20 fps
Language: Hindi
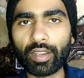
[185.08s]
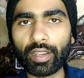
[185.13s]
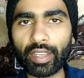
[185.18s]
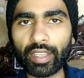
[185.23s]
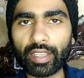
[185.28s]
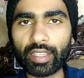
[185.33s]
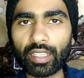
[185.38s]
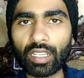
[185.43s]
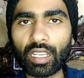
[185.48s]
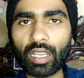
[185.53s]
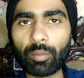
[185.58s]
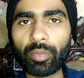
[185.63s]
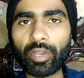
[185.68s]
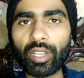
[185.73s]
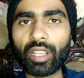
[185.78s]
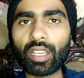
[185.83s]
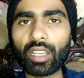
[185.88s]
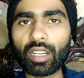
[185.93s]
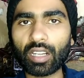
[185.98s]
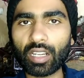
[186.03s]
लेकिन आपने
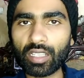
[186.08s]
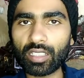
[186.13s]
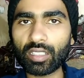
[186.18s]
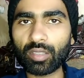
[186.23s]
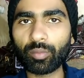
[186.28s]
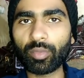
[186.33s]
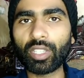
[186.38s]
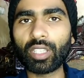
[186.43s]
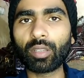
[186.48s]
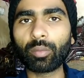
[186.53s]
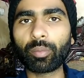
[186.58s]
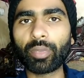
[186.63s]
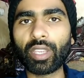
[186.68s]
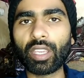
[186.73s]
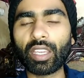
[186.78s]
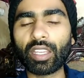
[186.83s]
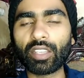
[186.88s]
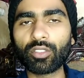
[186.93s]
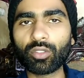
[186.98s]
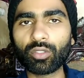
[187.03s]
करना ज़मीन पे
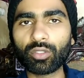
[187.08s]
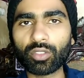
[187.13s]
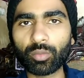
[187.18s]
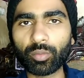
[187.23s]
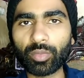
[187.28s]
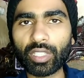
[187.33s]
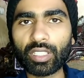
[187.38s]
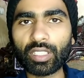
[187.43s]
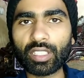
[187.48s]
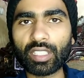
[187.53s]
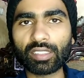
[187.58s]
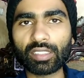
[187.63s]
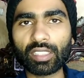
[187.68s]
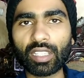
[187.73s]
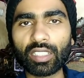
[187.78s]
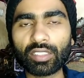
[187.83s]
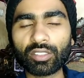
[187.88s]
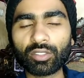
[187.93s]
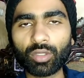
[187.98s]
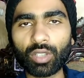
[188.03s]
है जो ज़मीन के
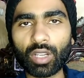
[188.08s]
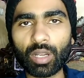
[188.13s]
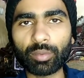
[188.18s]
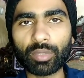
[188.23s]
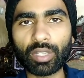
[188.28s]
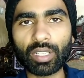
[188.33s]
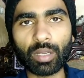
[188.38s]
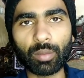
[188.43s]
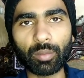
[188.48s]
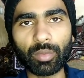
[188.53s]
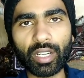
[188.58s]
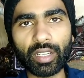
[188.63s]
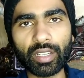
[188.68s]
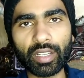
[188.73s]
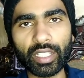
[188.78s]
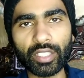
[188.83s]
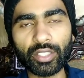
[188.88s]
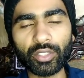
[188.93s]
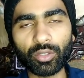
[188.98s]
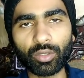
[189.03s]
साथ जो आपका कमरा
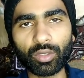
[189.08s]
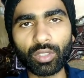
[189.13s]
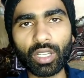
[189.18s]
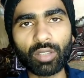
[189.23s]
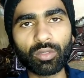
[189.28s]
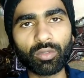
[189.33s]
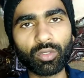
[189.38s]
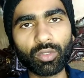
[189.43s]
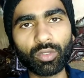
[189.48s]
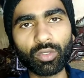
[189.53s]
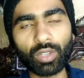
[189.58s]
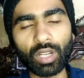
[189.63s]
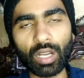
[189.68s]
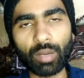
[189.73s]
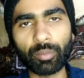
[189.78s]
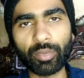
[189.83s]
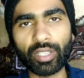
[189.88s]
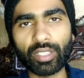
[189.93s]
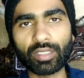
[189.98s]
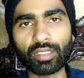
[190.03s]
अटैच होगा वो
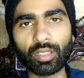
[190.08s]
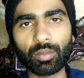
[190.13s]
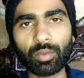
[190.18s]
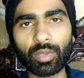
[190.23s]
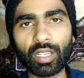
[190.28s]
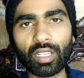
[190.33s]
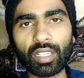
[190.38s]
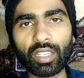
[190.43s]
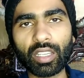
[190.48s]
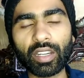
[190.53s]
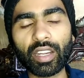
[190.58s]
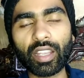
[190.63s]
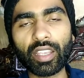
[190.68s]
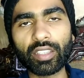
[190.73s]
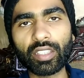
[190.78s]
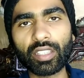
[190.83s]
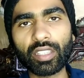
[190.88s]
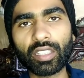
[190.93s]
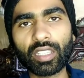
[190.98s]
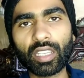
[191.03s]
आपने इस्तेमाल करना
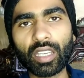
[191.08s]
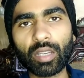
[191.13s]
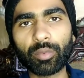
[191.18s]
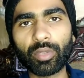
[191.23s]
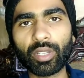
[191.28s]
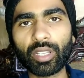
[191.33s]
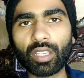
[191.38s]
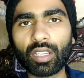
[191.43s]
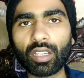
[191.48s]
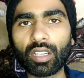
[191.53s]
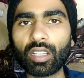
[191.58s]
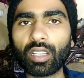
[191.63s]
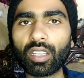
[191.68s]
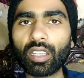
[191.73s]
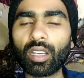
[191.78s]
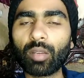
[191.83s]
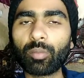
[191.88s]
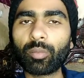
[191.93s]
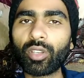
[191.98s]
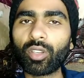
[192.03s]
है ये नहीं आपने करना कि
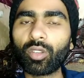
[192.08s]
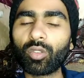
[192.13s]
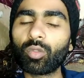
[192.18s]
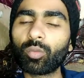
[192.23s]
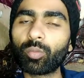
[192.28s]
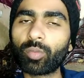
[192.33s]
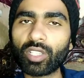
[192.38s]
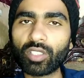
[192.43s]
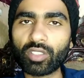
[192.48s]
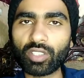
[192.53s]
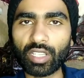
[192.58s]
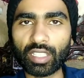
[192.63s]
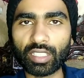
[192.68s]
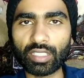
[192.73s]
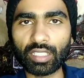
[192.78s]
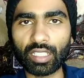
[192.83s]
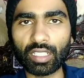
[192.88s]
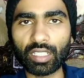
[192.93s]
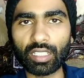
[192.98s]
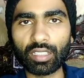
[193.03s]
आपने ऊपर चले
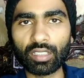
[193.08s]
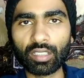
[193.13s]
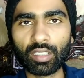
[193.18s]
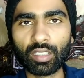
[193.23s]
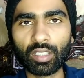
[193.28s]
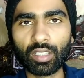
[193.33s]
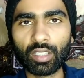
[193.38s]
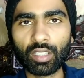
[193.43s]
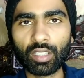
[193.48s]
जाना है